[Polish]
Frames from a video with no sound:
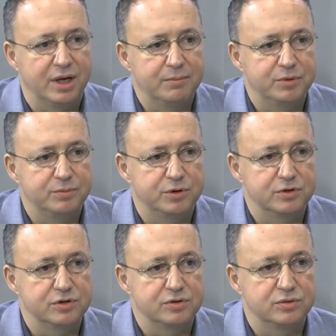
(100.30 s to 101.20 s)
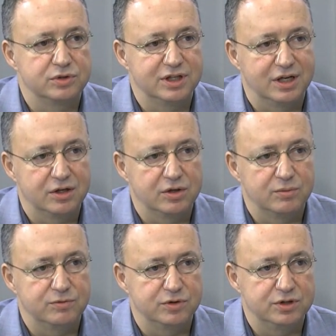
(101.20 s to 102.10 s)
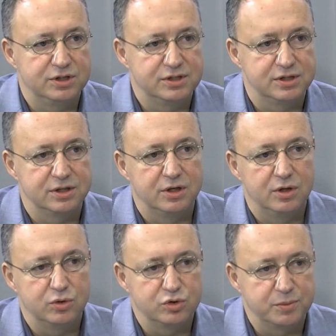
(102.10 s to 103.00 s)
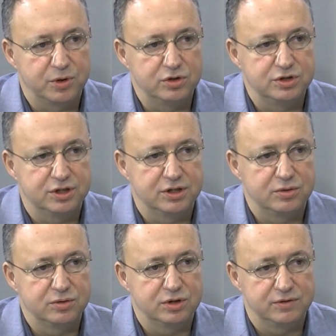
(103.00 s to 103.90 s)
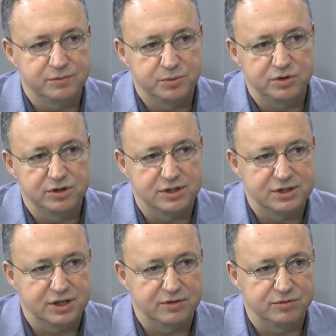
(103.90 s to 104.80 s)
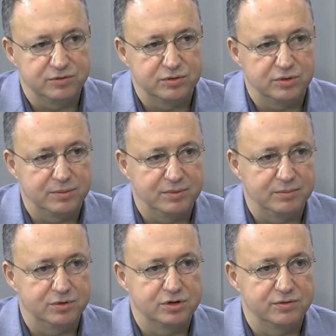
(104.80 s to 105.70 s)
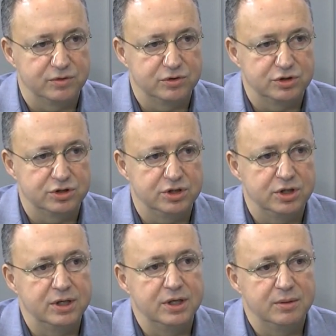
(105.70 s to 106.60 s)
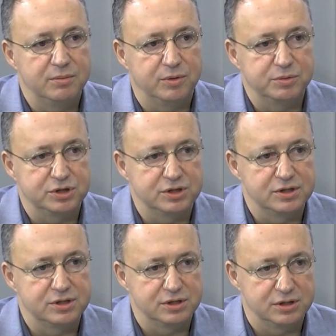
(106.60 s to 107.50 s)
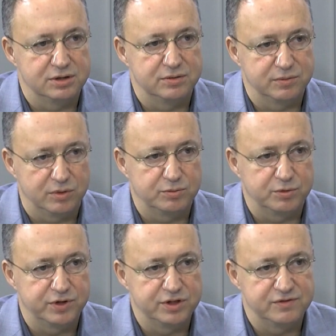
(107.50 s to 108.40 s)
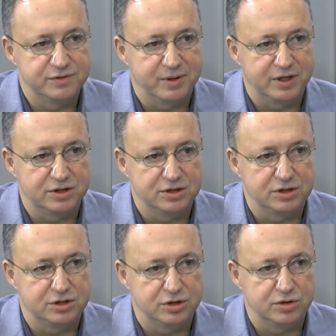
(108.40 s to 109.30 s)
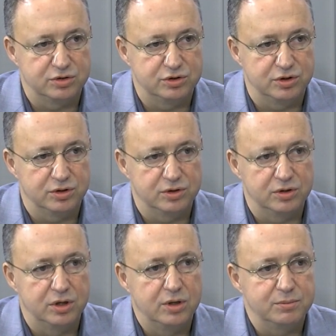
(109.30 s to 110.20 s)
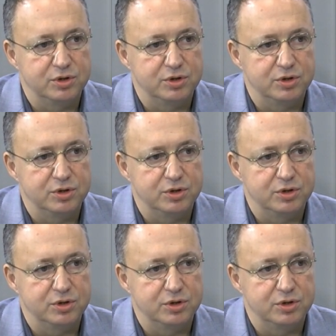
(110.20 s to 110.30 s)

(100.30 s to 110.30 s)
Tam po prostu niedaleko obwodnicy uzbroić te grunty wspólnie ze strefą, która ma możliwości poprzez y, odpowiednie wsparcie, jeśli chodzi o. No ale to